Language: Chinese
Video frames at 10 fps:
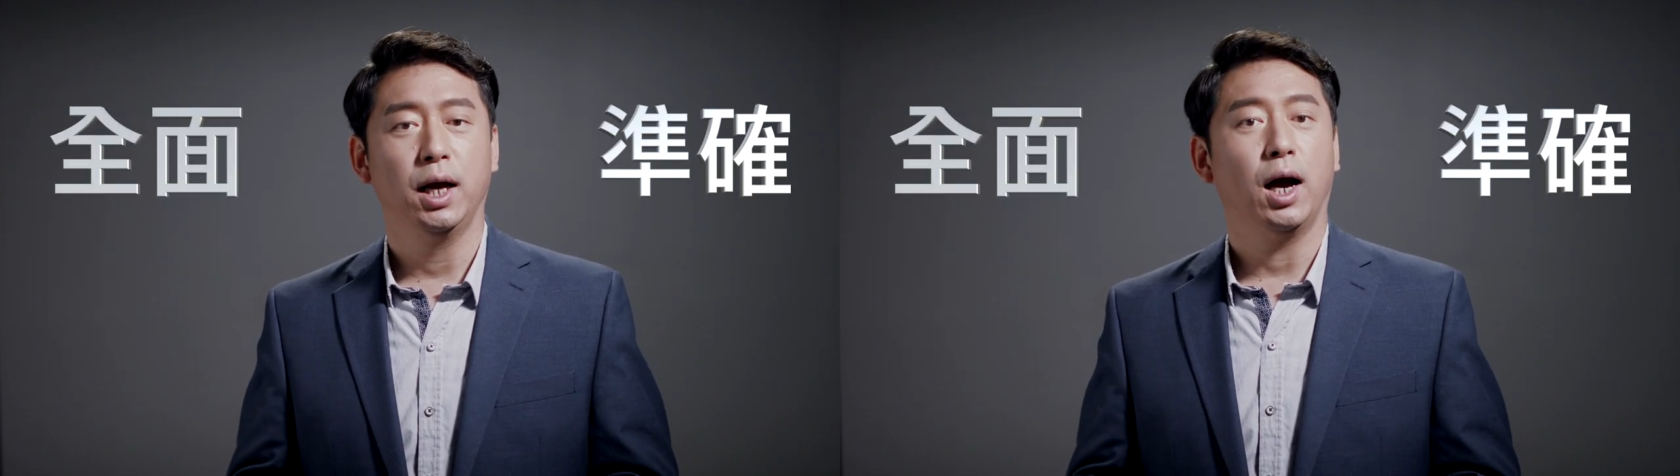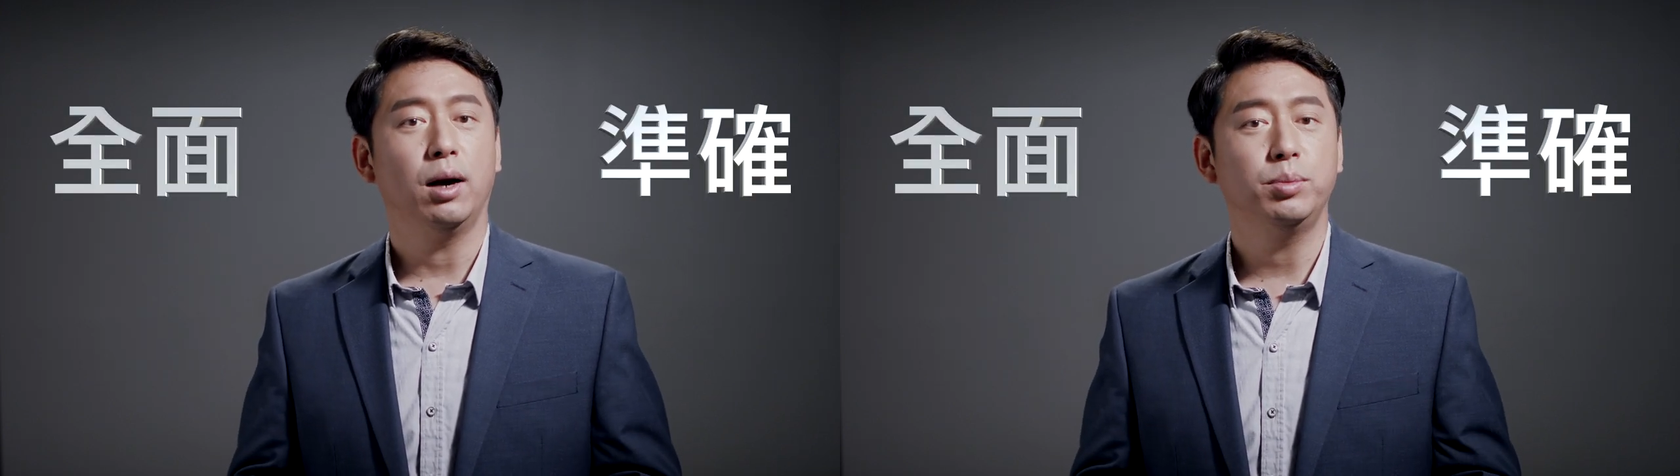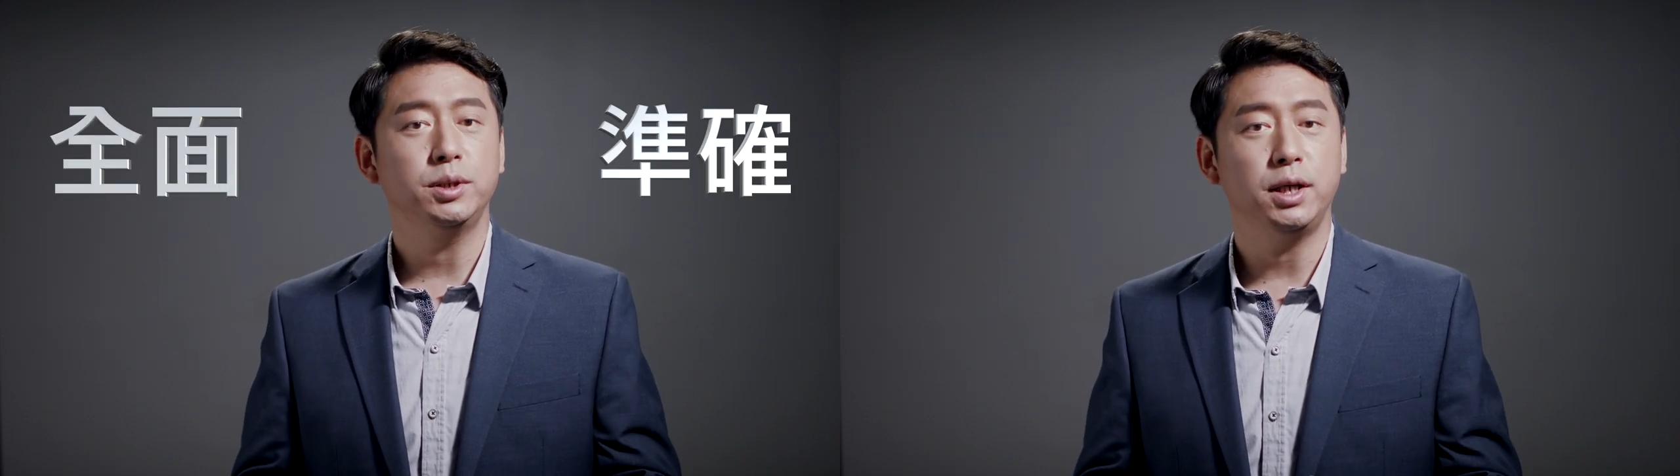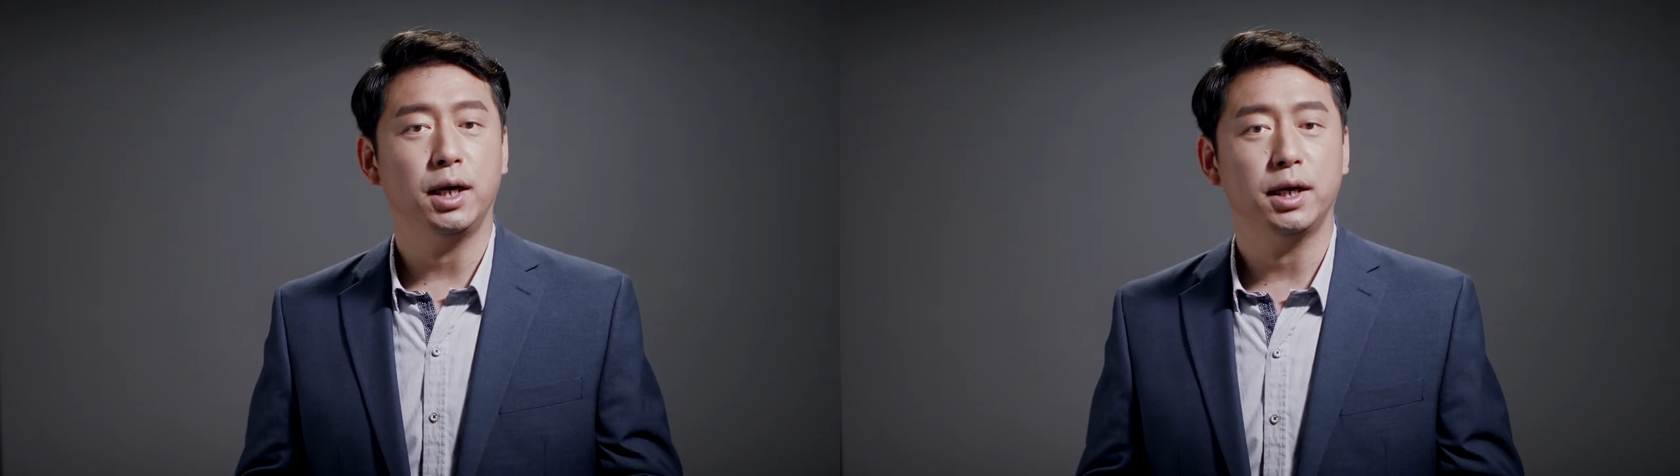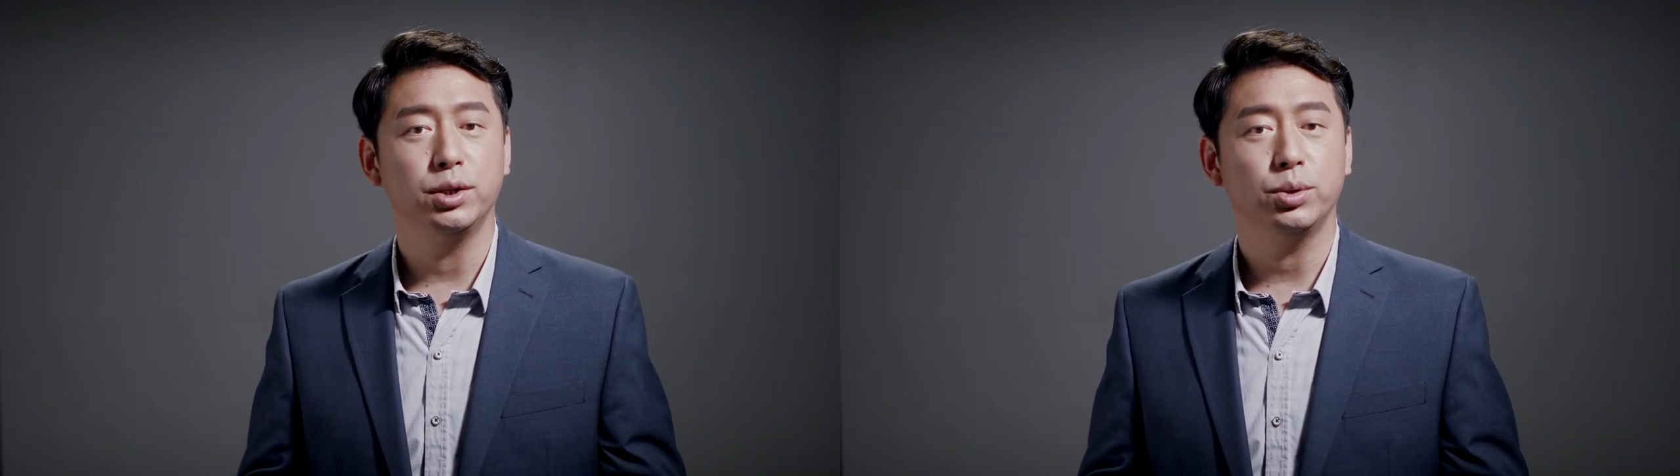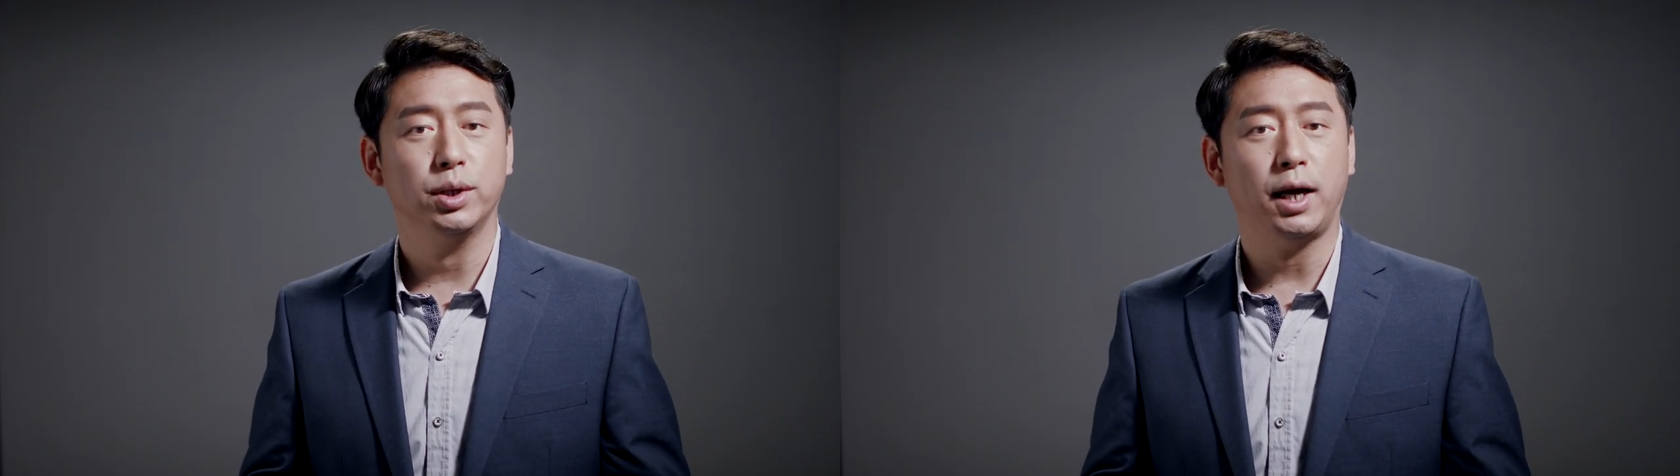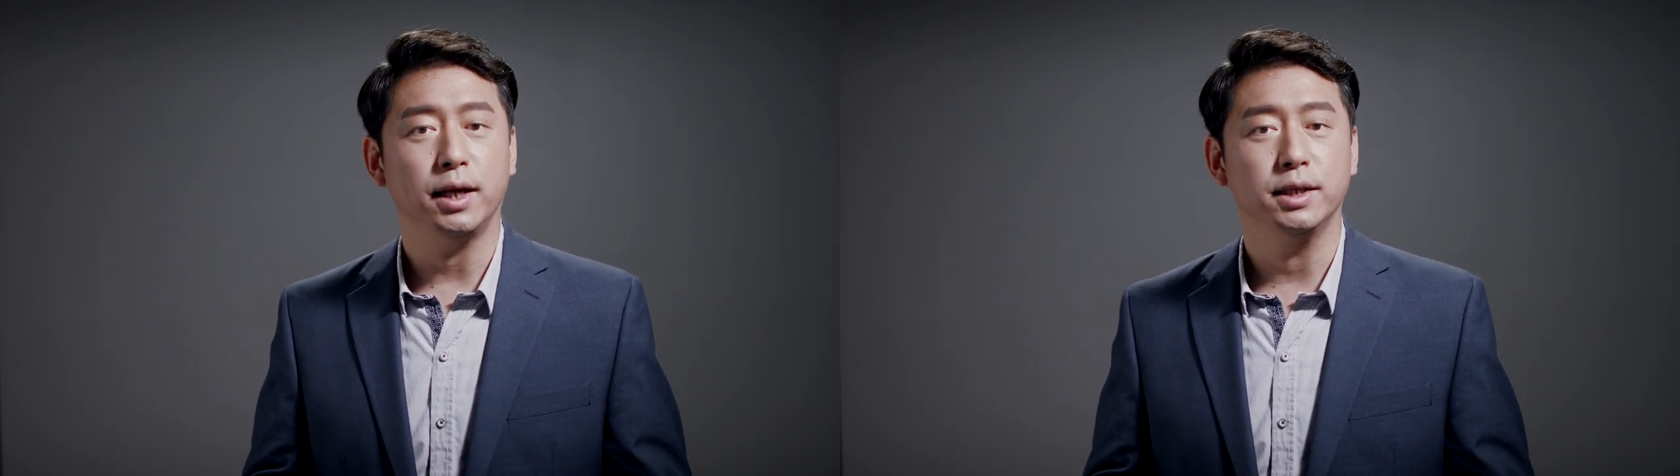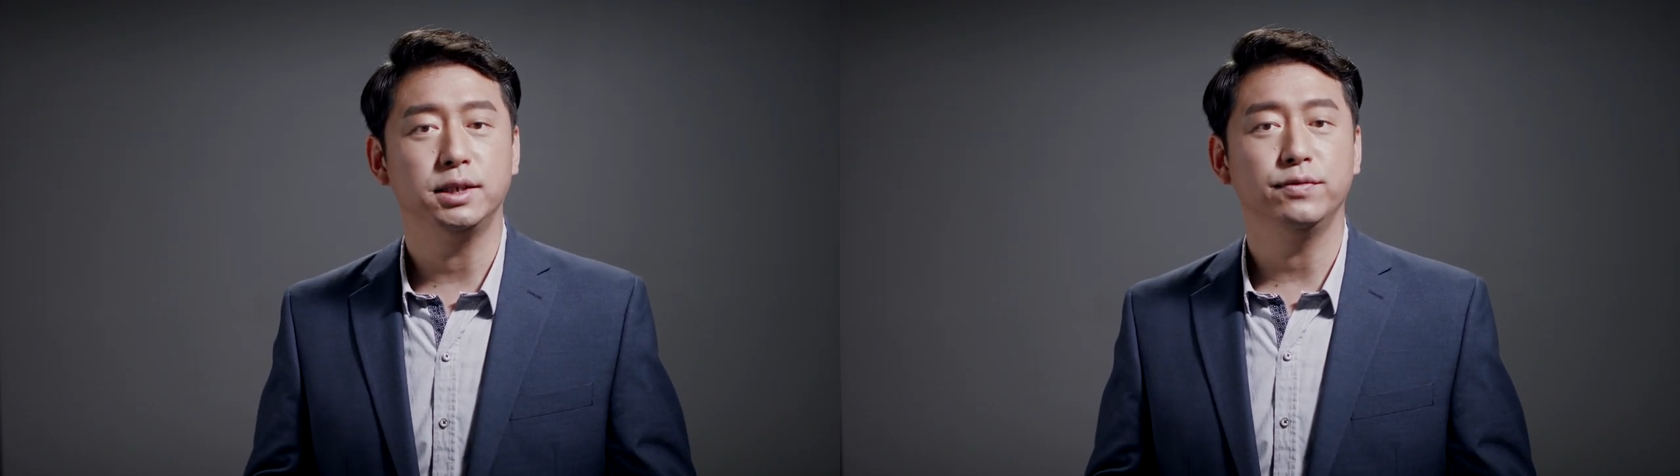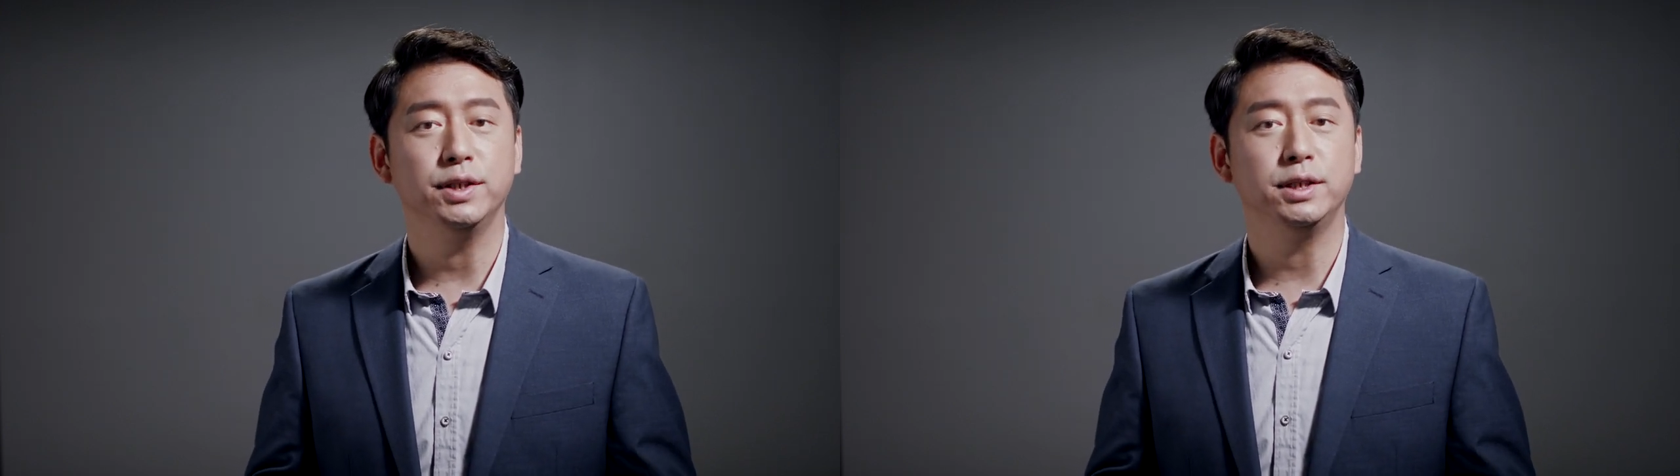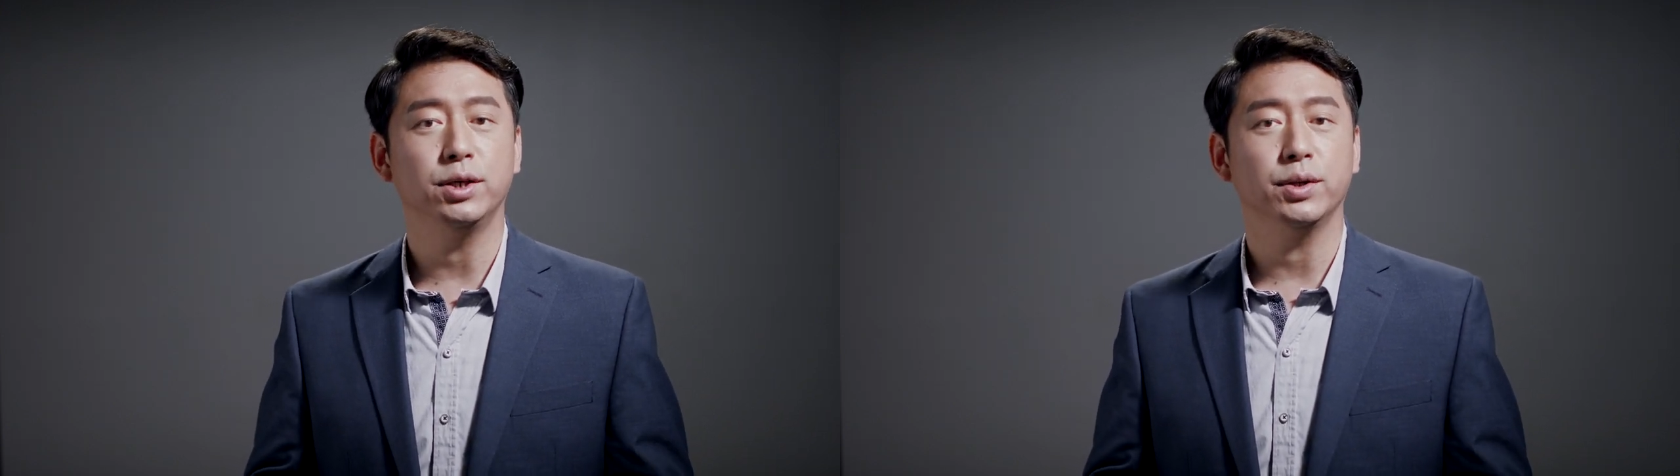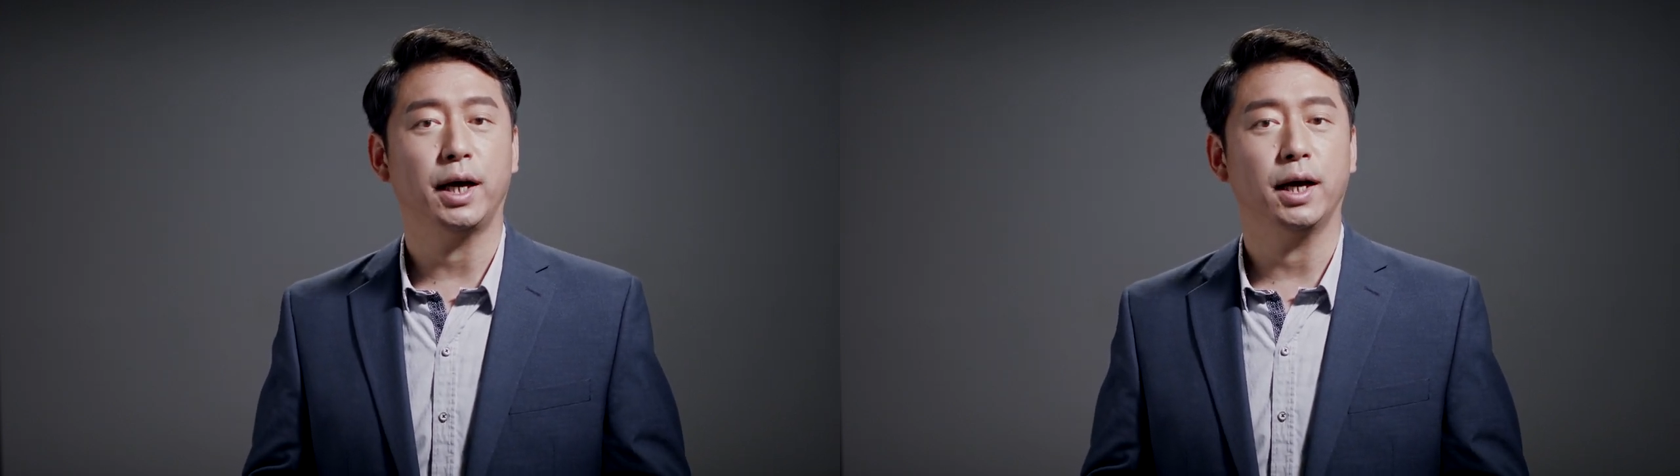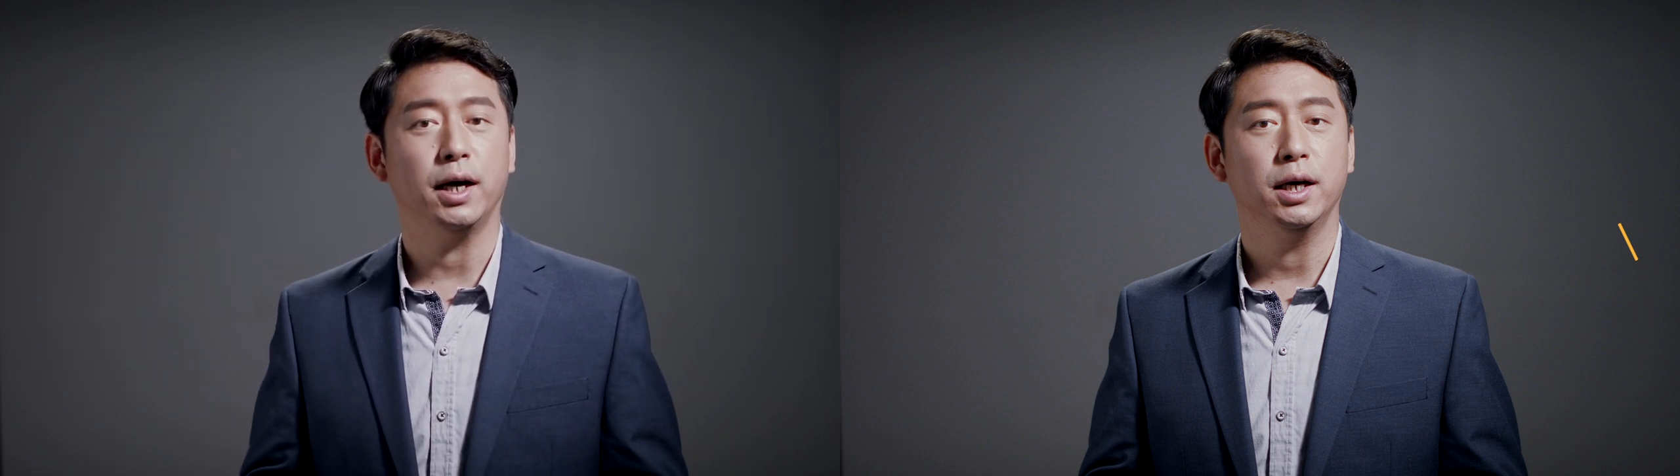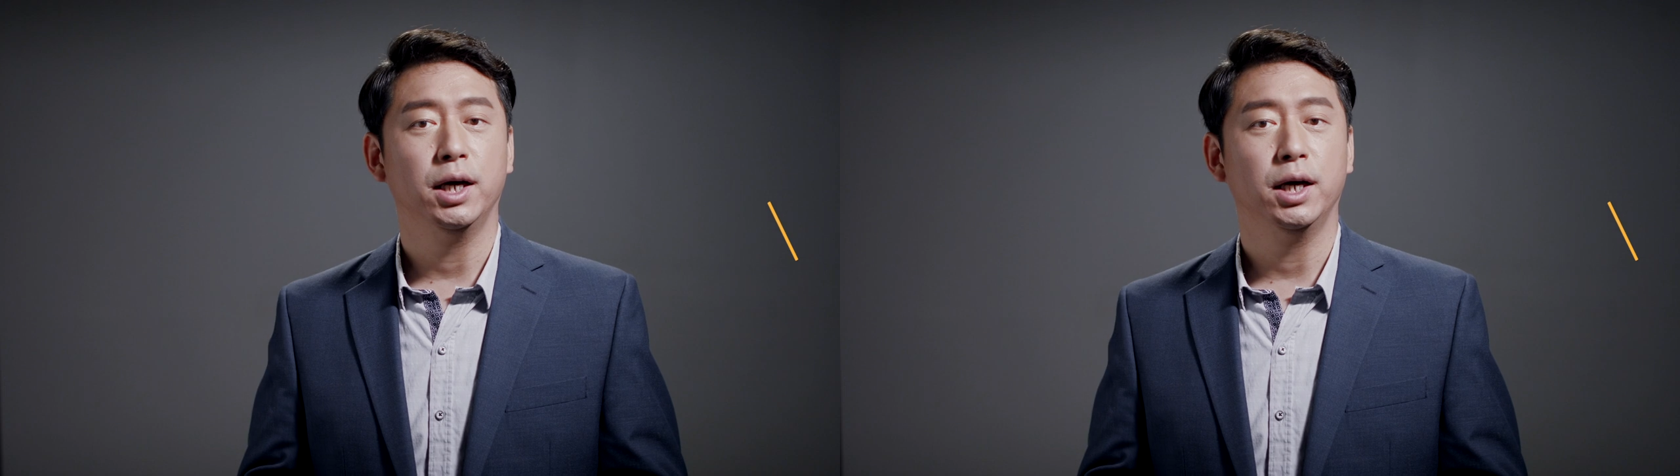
而不是像很多大的新闻机构那样